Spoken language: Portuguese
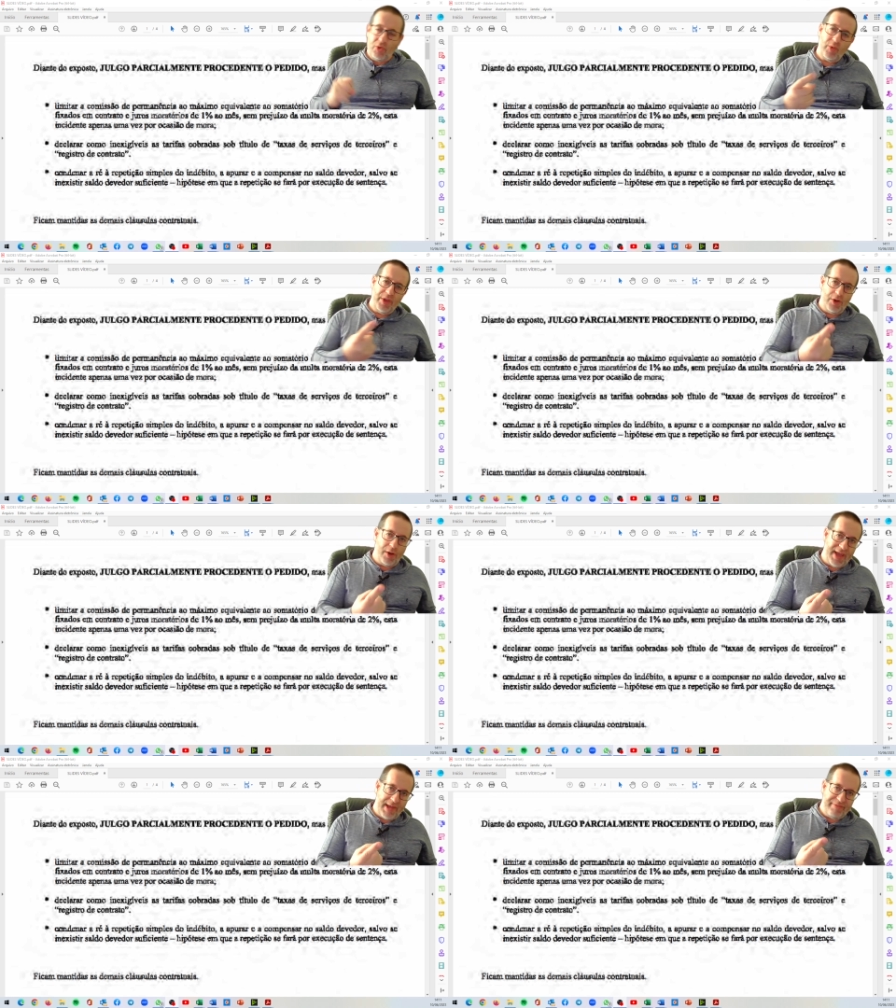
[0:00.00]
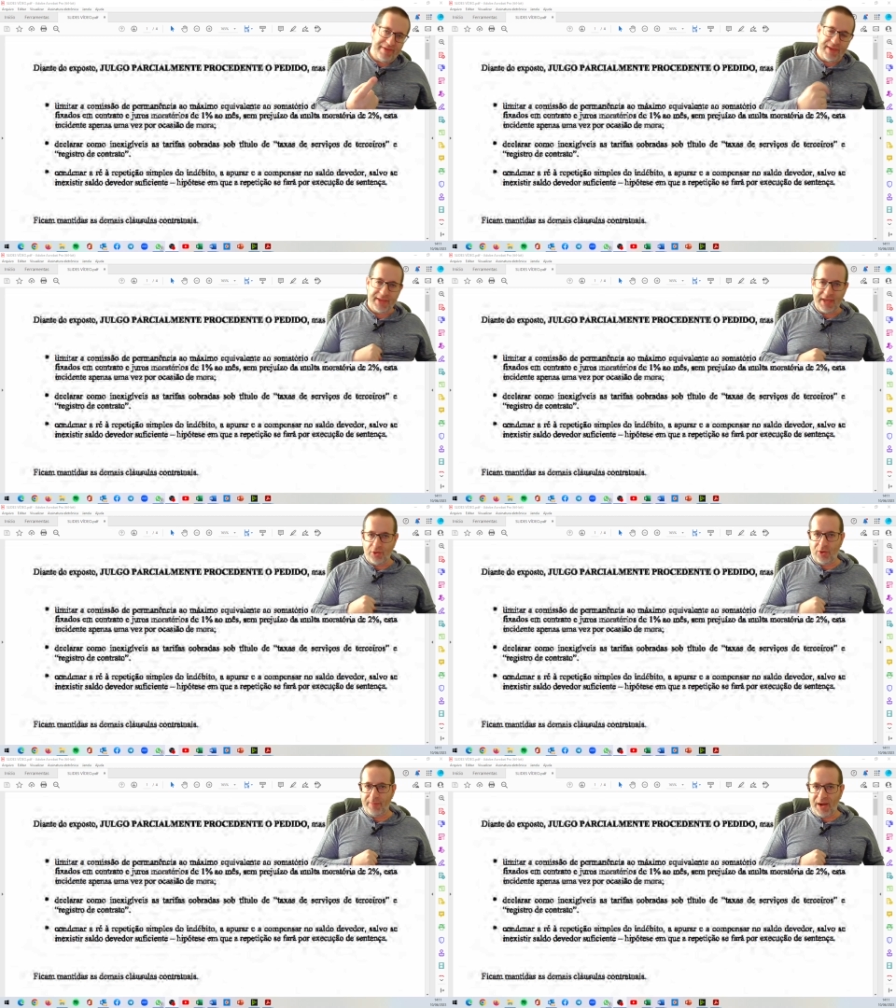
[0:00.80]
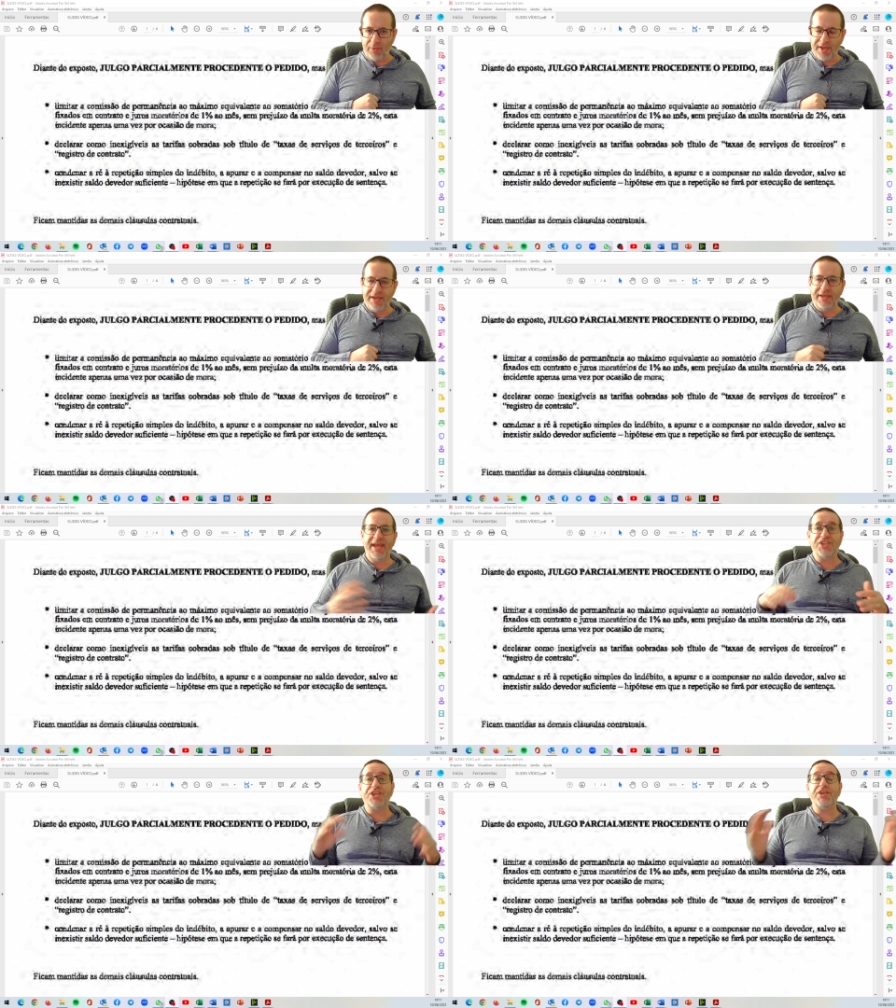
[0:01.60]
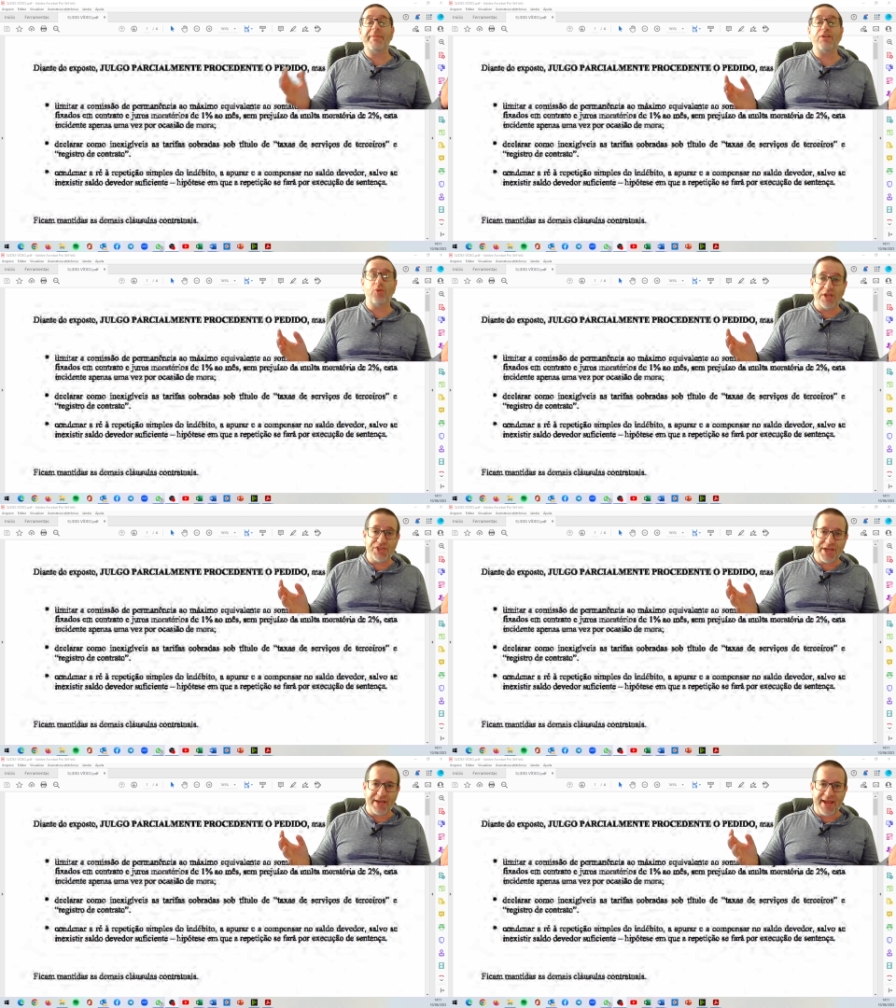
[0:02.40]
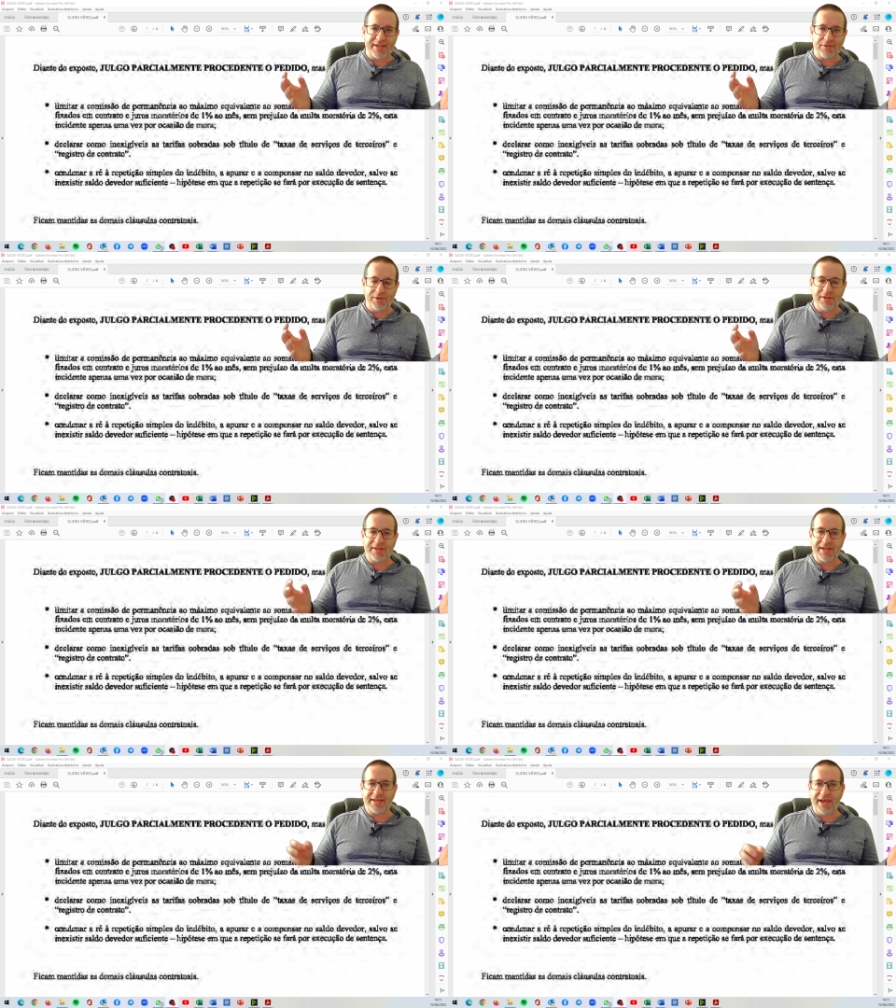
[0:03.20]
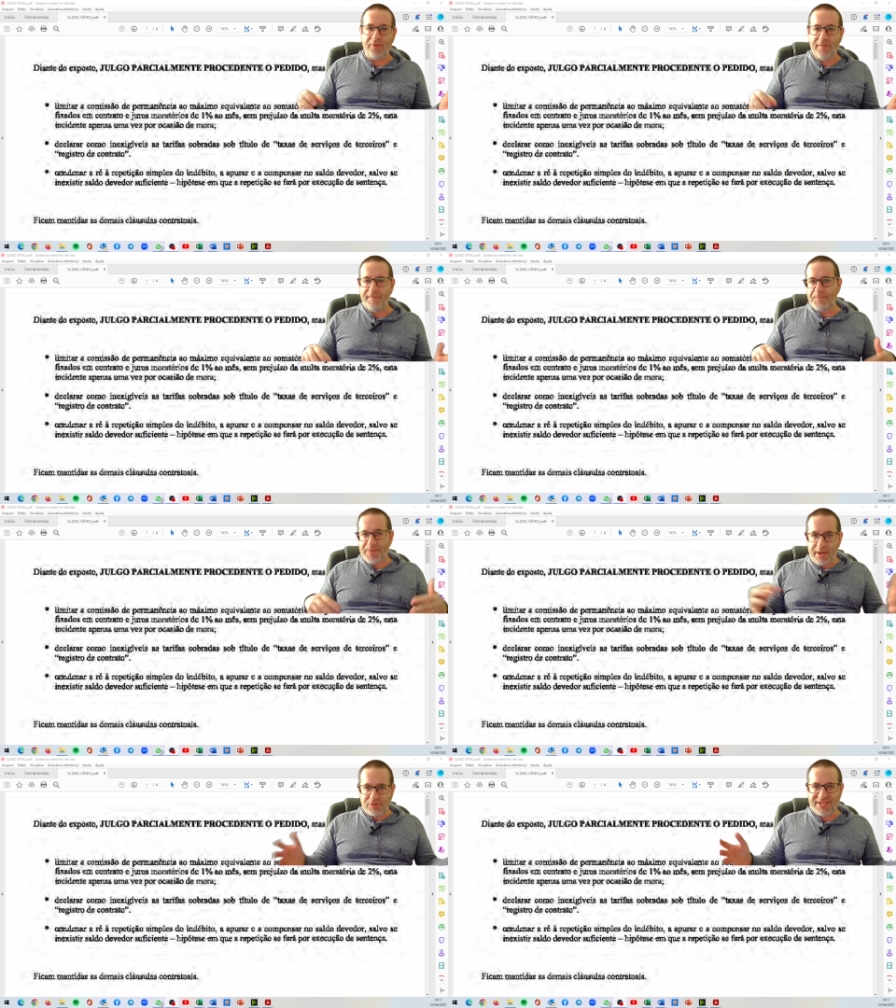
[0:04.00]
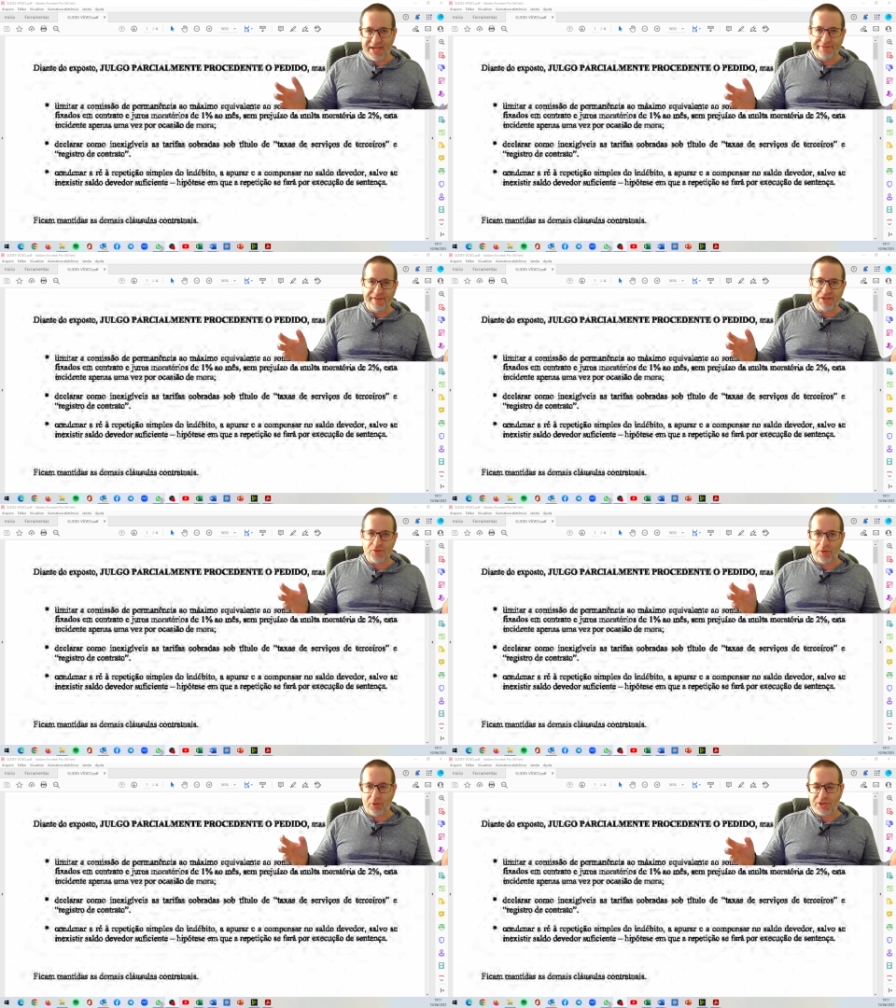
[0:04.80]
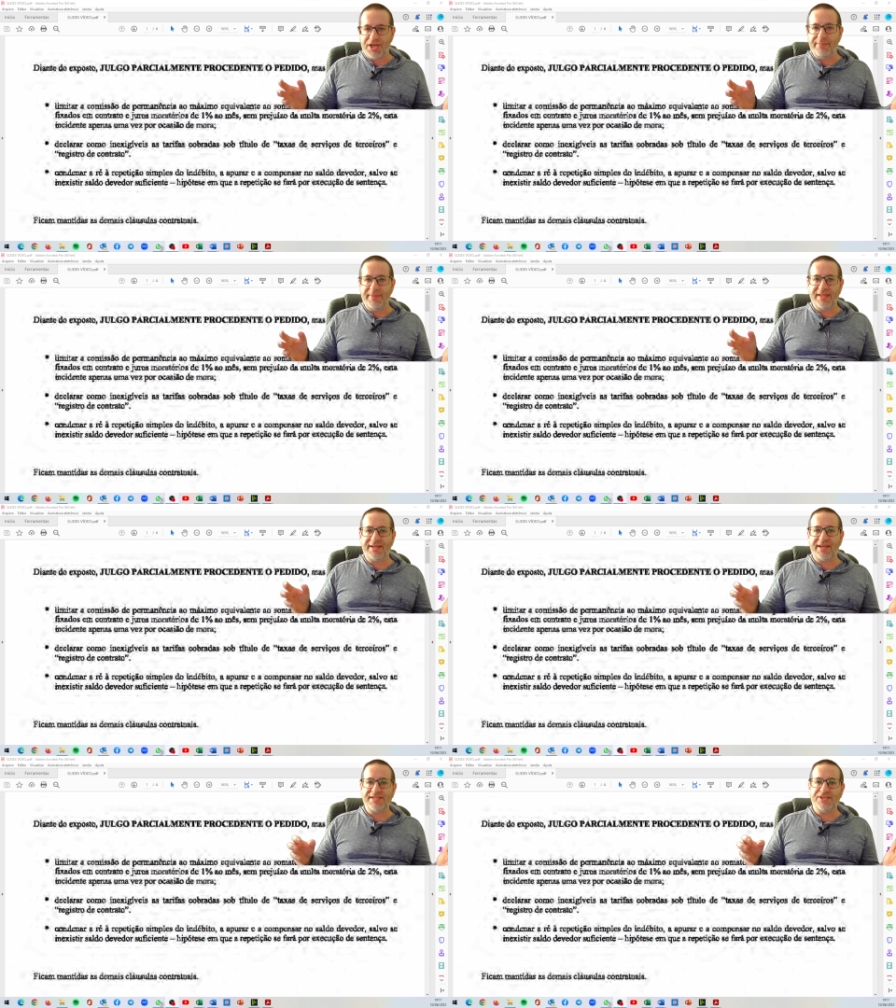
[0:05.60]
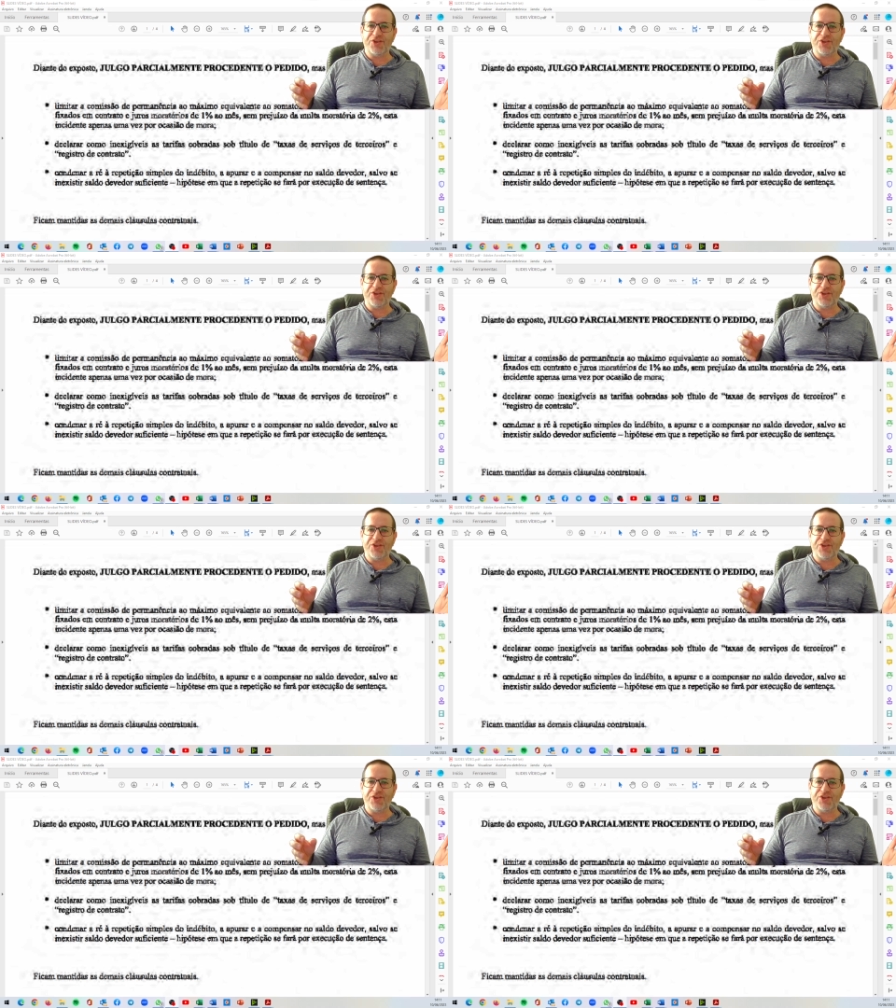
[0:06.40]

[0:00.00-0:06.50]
O IOF, que é normal, taxa de abertura de crédito, tá? que é, é um serviço, logicamente, que as